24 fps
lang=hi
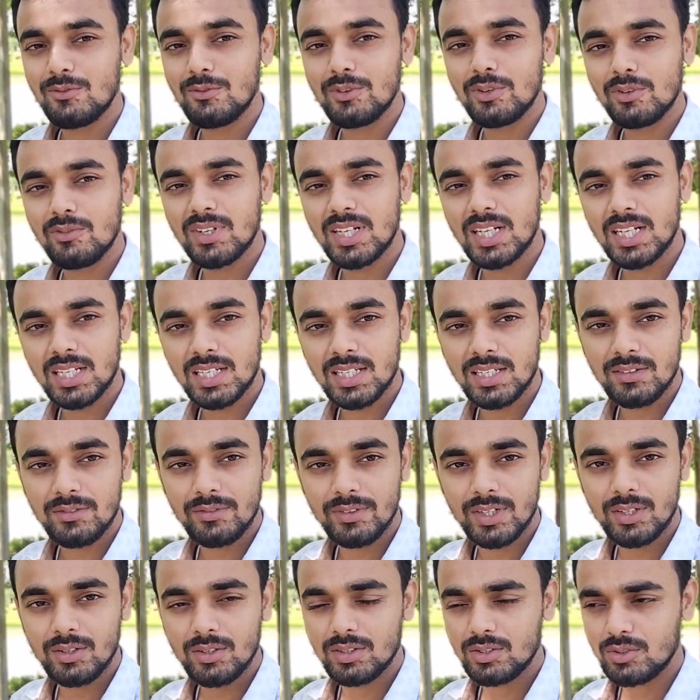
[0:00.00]
वो वाला ही
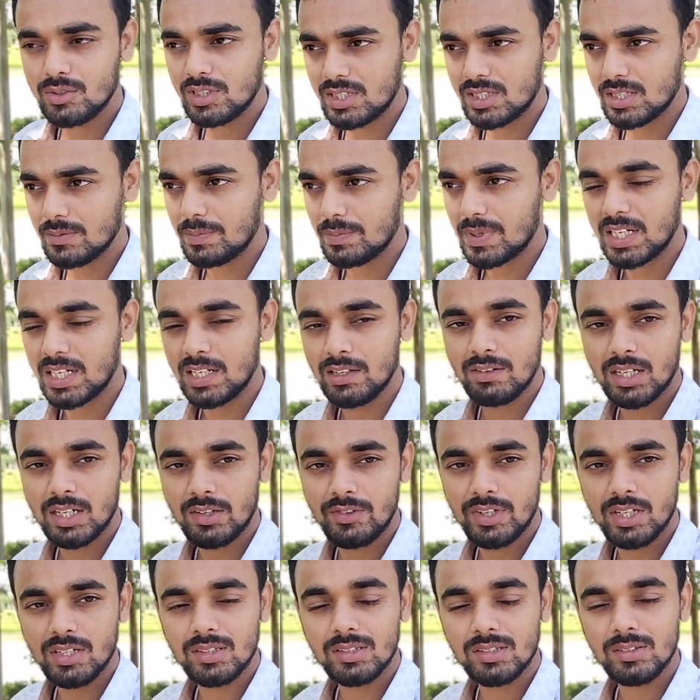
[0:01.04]
वीडियो जो इससे पहले वाला
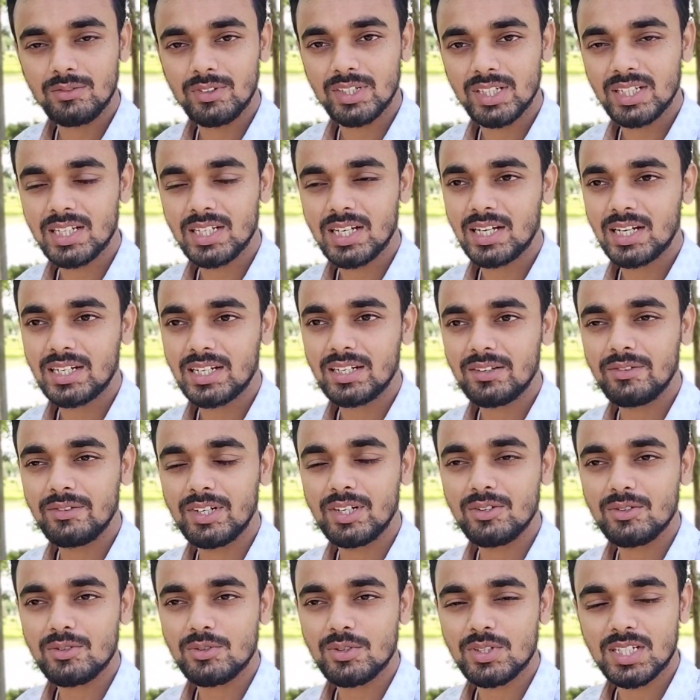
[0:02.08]
वीडियो था वही आखिरी
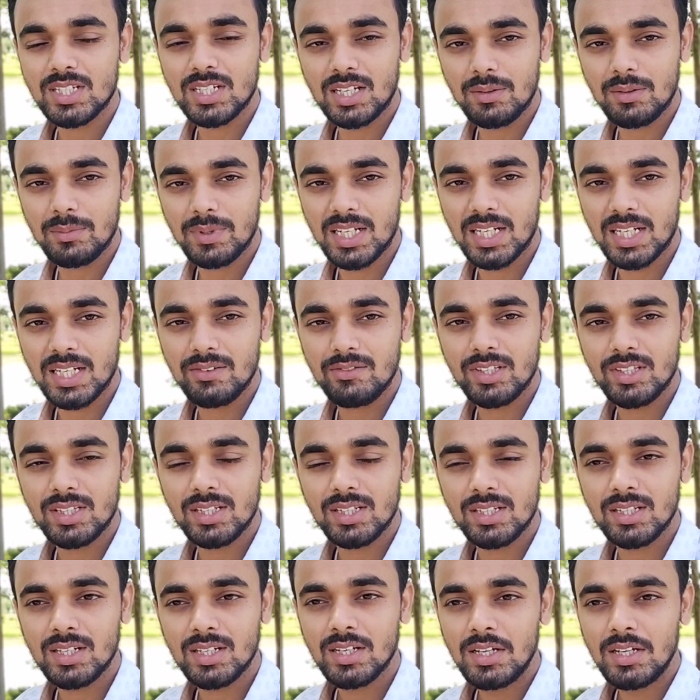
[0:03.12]
वीडियो सोच करके बनाए हुए थे